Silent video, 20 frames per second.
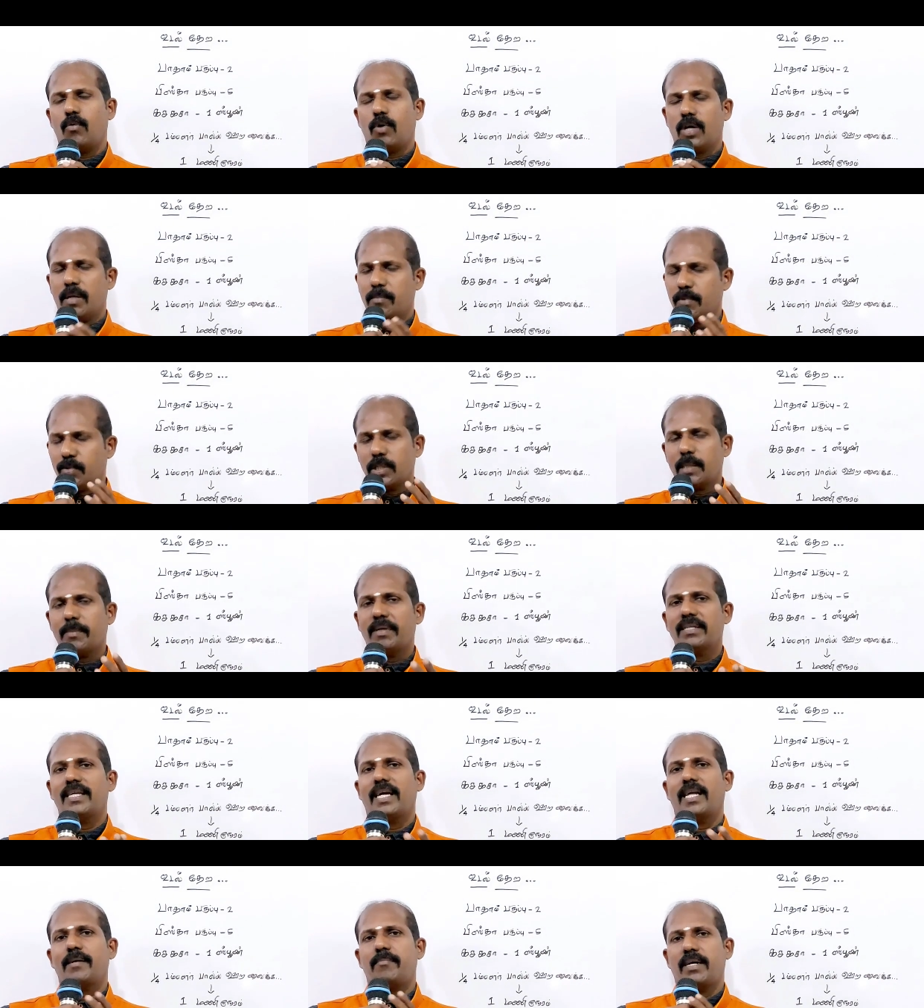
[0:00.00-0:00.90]
உடம்பு
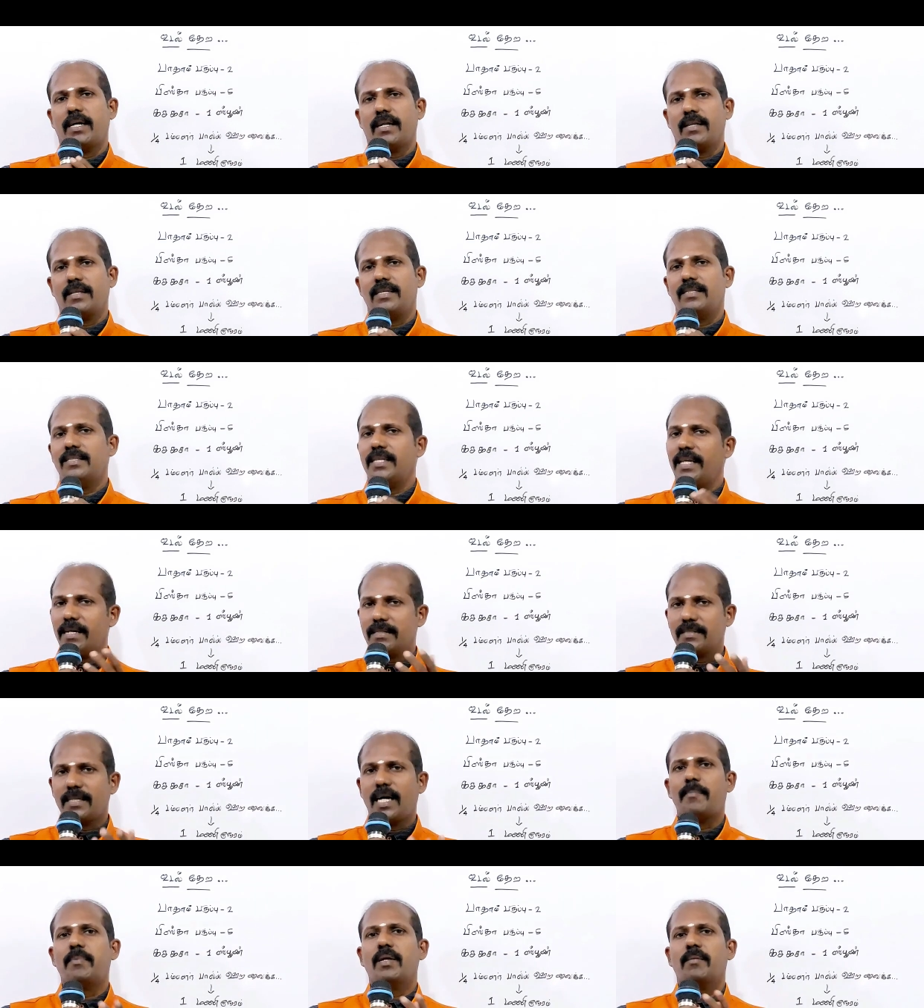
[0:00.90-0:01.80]
சுத்தமாக தேர மாட்டேங்குது சரியாக
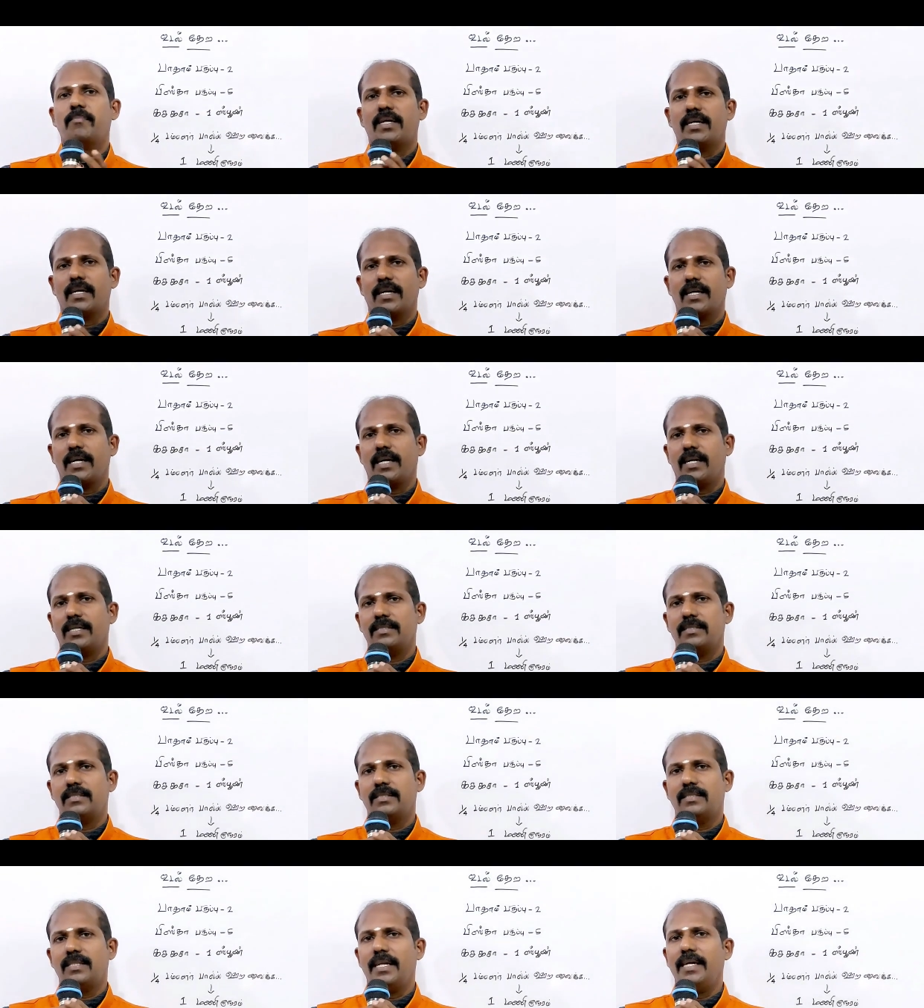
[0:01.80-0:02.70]
சாப்பிட மாட்டேங்கிறான்
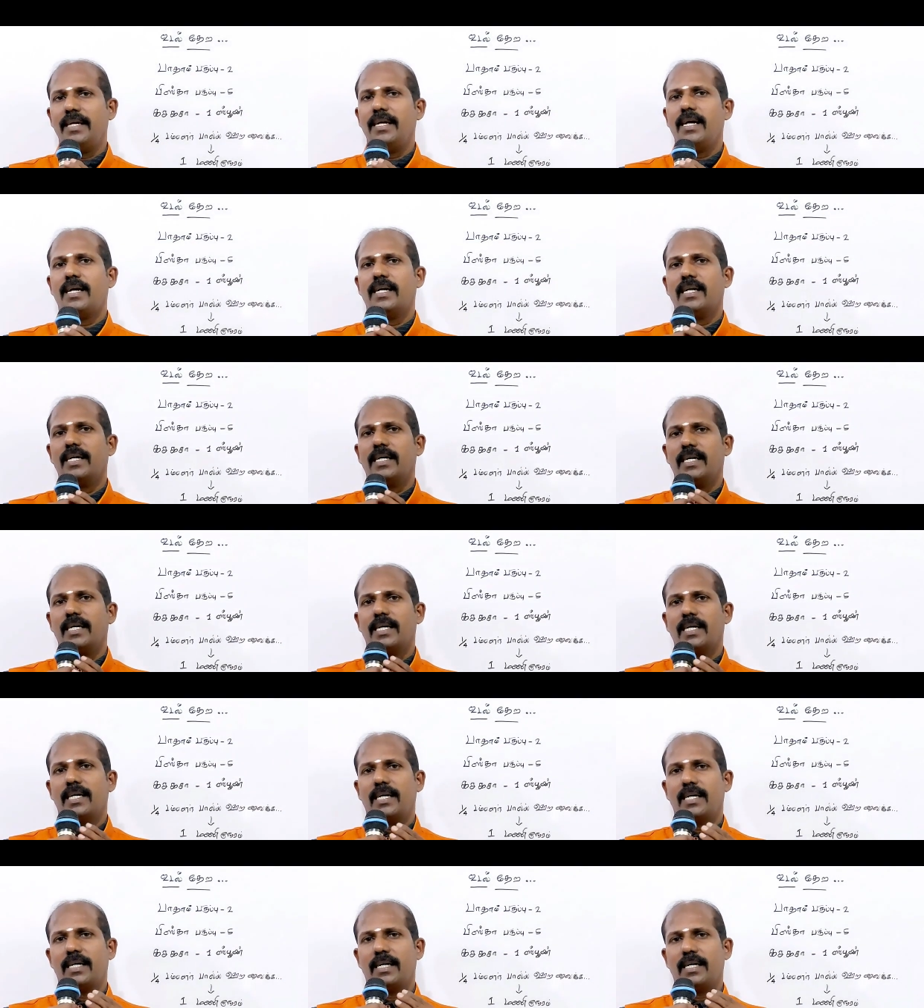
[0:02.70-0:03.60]
சரியான
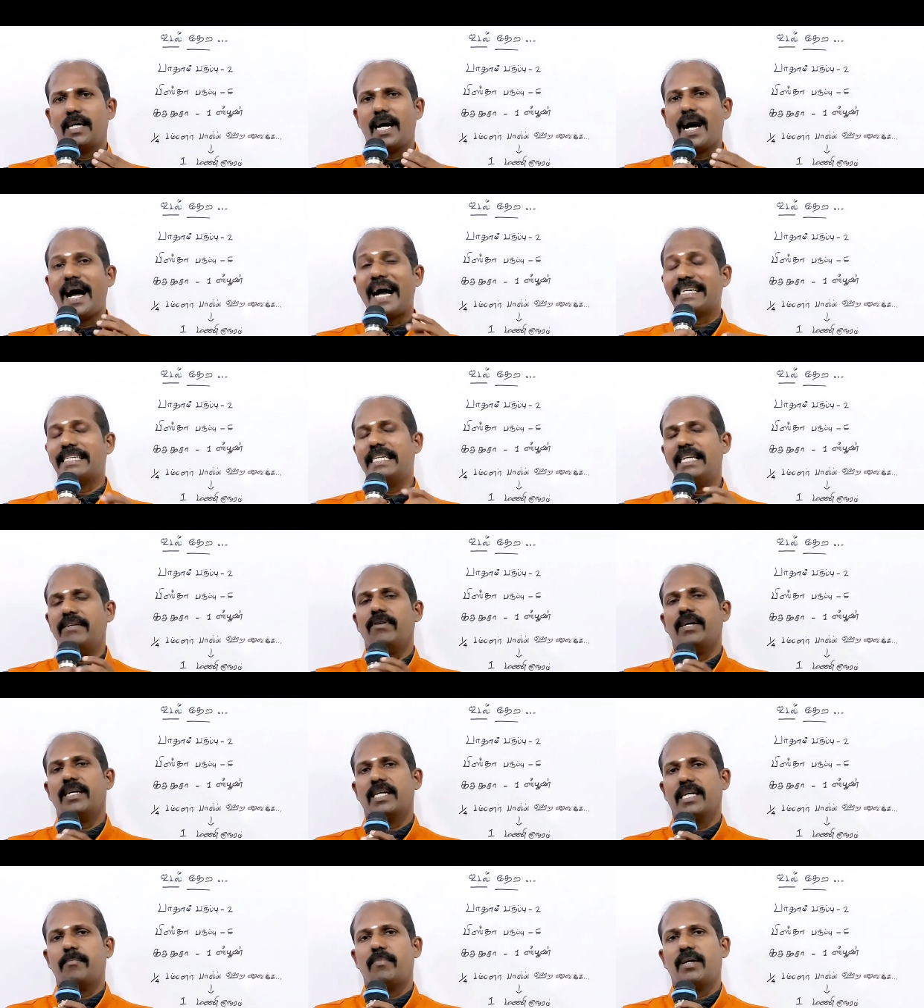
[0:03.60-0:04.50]
ஆக்டிவாக
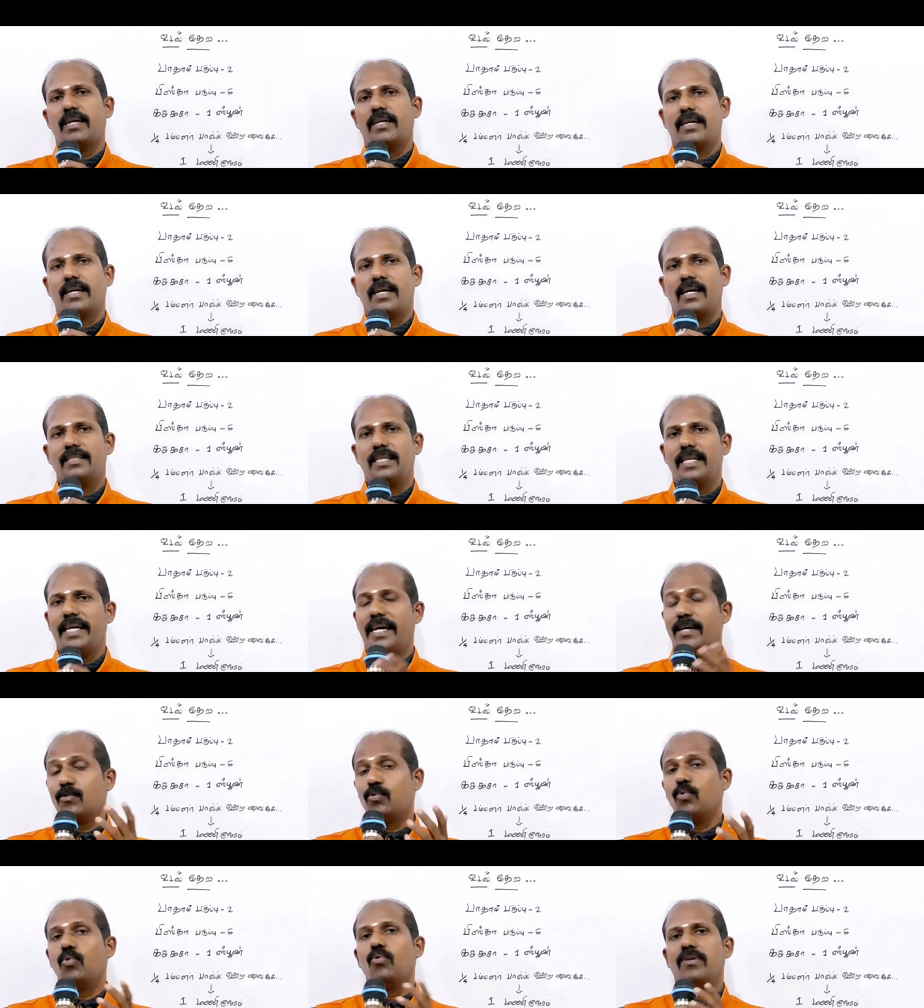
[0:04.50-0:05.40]
இருக்க மாட்டேறான்
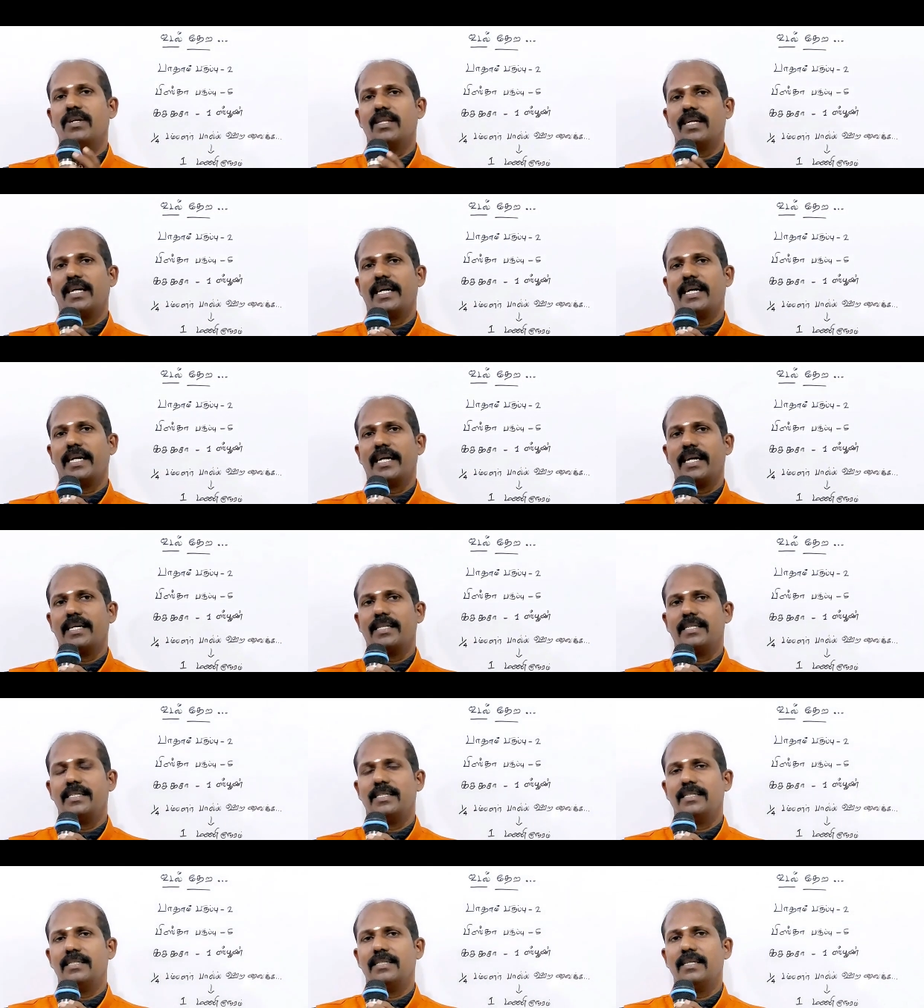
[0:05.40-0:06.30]
சரியாக தூங்குறது
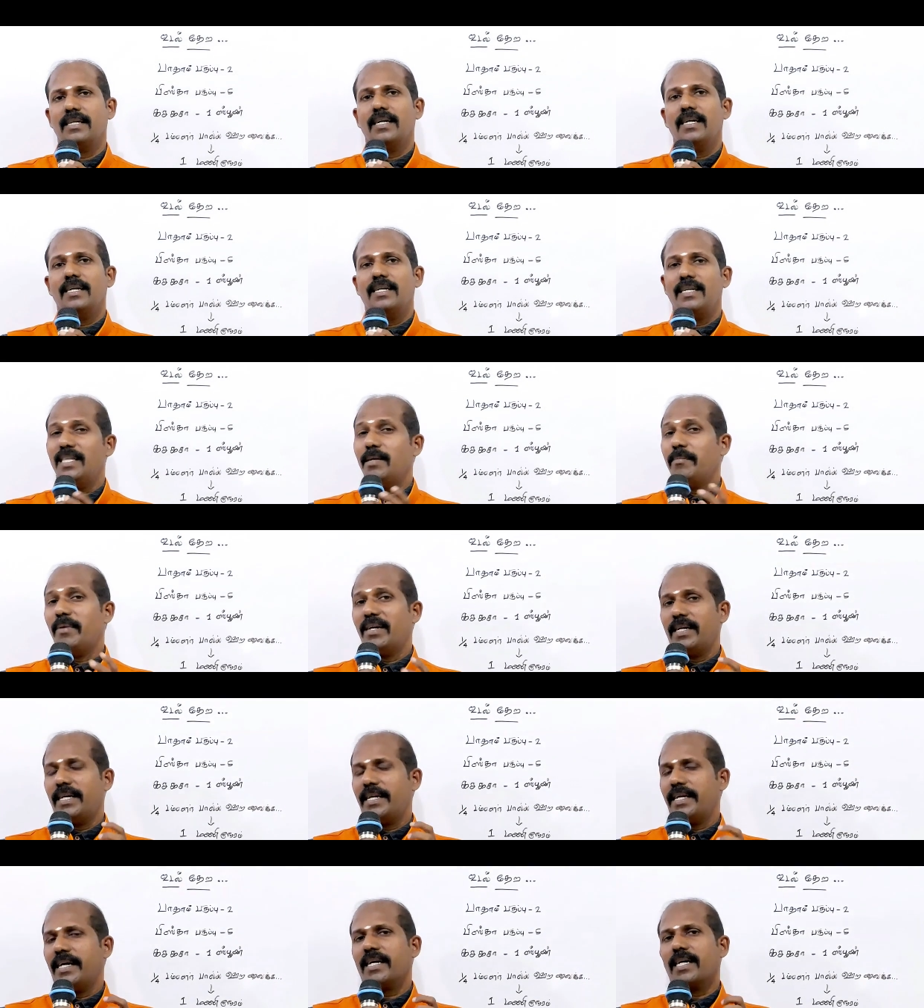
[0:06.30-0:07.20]
கிடையாது இதை
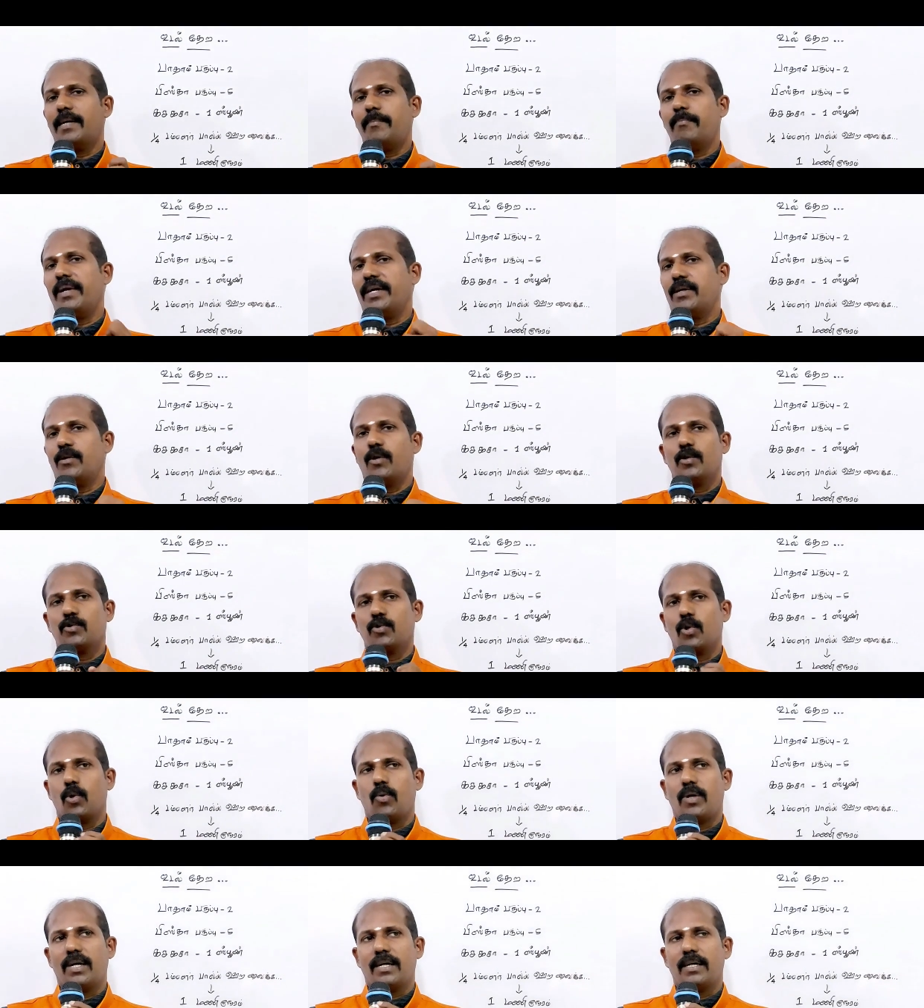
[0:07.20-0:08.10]
மாதிரி நிறைய கம்ப்ளைண்ட்டோடு
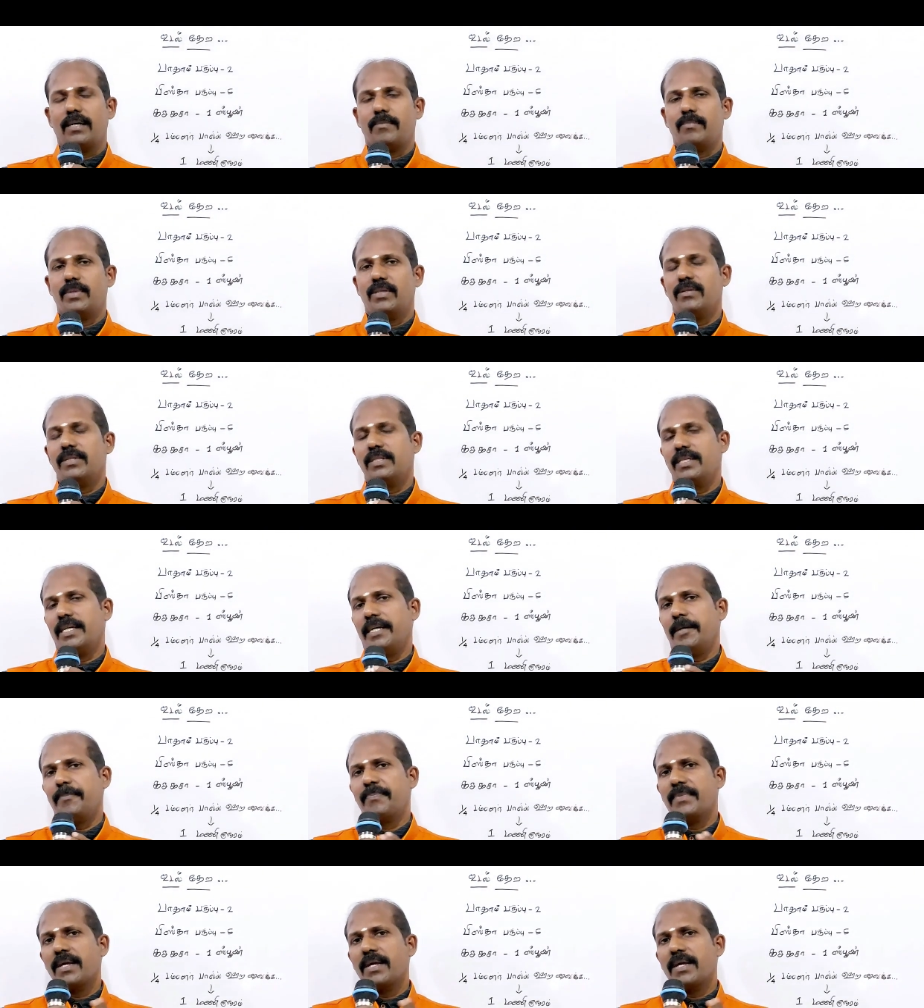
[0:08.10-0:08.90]
சொல்லுவாங்க அதாவது